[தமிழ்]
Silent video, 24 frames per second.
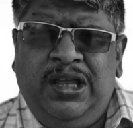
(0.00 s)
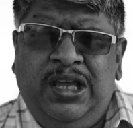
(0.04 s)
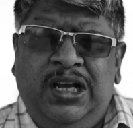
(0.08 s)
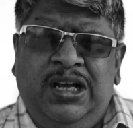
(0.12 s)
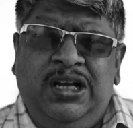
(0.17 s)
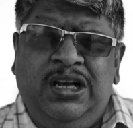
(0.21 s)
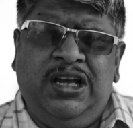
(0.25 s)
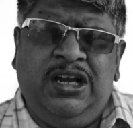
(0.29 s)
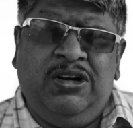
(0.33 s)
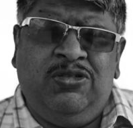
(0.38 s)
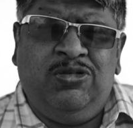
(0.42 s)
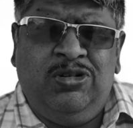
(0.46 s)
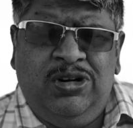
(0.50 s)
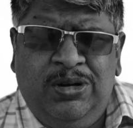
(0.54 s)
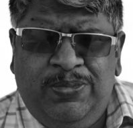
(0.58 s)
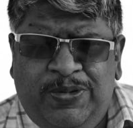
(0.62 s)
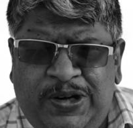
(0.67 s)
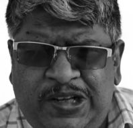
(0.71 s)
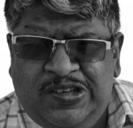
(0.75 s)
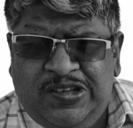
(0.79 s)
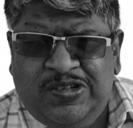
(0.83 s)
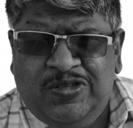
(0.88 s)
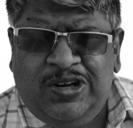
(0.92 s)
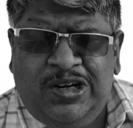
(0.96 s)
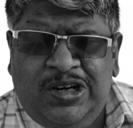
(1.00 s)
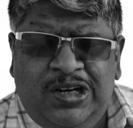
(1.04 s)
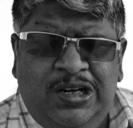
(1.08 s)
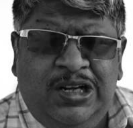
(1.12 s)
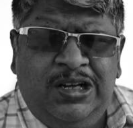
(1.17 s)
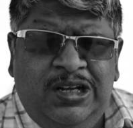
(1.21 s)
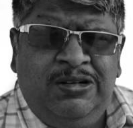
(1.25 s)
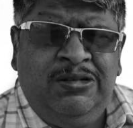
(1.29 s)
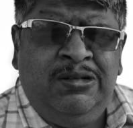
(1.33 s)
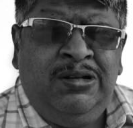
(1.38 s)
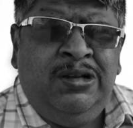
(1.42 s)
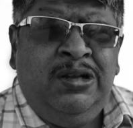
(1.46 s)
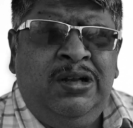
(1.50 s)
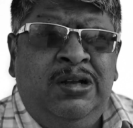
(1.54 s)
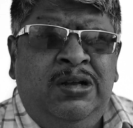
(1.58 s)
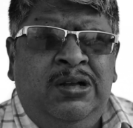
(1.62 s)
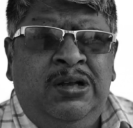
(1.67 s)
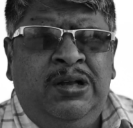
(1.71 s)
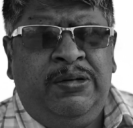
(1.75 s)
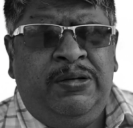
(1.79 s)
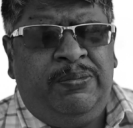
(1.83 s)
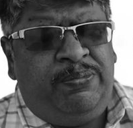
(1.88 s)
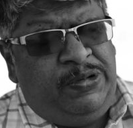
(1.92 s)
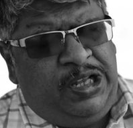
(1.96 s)
எங்கள் என் கூட படித்தவங்கலாம்
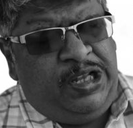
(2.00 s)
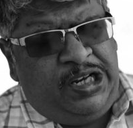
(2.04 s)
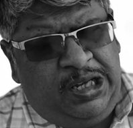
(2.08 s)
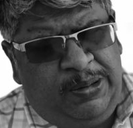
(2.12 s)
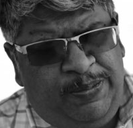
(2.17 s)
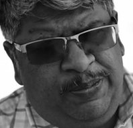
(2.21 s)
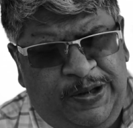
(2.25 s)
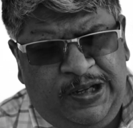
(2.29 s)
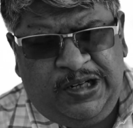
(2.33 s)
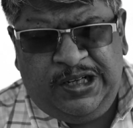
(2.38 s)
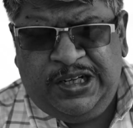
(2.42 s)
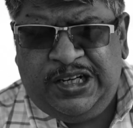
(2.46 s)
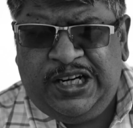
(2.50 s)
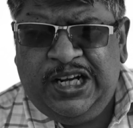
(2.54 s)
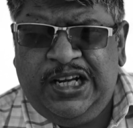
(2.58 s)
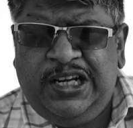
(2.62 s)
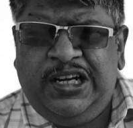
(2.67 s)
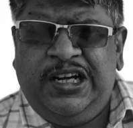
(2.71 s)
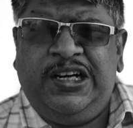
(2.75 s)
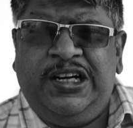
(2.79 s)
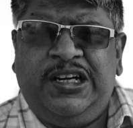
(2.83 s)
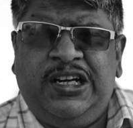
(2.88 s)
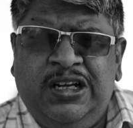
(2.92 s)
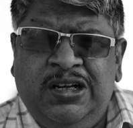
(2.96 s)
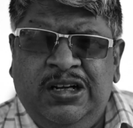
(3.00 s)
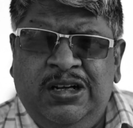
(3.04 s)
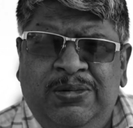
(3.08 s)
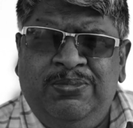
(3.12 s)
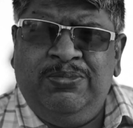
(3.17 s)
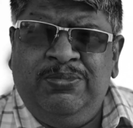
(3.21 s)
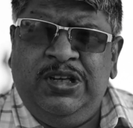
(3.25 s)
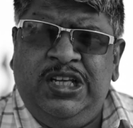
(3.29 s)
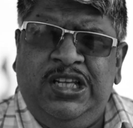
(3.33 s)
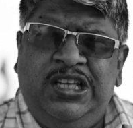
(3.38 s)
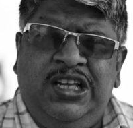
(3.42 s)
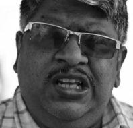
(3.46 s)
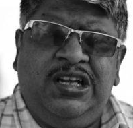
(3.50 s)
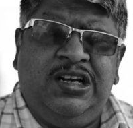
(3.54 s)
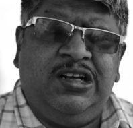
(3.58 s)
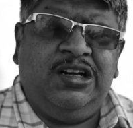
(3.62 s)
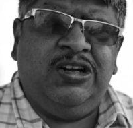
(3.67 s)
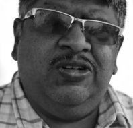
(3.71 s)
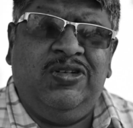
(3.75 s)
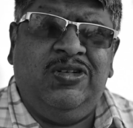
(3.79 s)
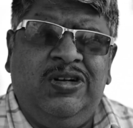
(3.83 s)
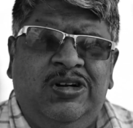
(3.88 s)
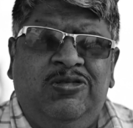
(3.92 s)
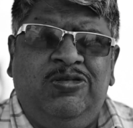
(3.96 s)
நிறைய பேர் ரிட்டையர் ஆகிட்டாங்க மீதி
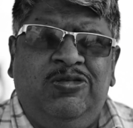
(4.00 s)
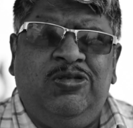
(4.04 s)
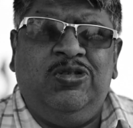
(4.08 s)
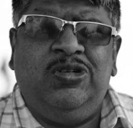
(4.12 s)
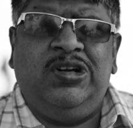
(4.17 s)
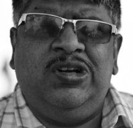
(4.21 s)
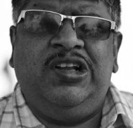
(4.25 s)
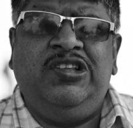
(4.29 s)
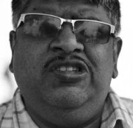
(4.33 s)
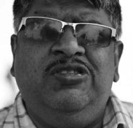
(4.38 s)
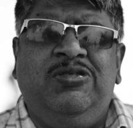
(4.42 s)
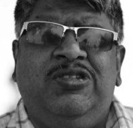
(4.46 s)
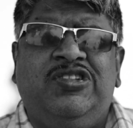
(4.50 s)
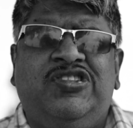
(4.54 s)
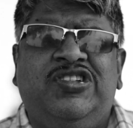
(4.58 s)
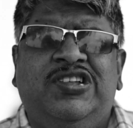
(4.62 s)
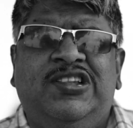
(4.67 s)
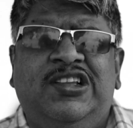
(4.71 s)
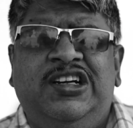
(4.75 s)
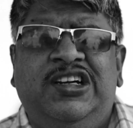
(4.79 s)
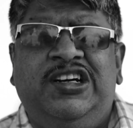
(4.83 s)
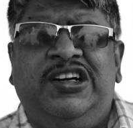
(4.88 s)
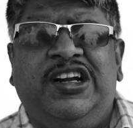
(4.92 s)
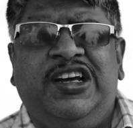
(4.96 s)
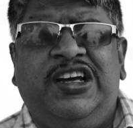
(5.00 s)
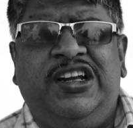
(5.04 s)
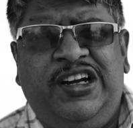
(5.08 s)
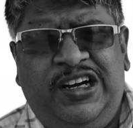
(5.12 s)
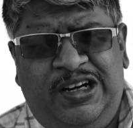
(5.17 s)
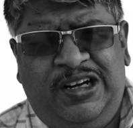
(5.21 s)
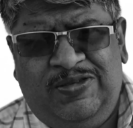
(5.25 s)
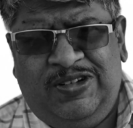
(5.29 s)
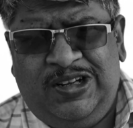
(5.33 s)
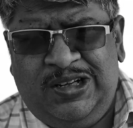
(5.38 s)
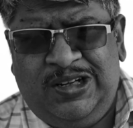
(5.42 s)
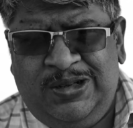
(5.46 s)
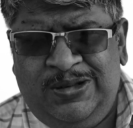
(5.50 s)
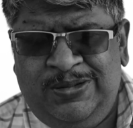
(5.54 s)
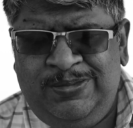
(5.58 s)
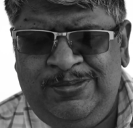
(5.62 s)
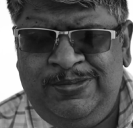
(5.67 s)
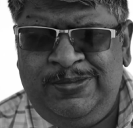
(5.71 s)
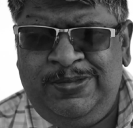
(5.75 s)
இருக்கிறவங்க இன்னும் ஒரு அஞ்சு வருஷத்தில் ரிட்டையர் ஆகிடுவாங்க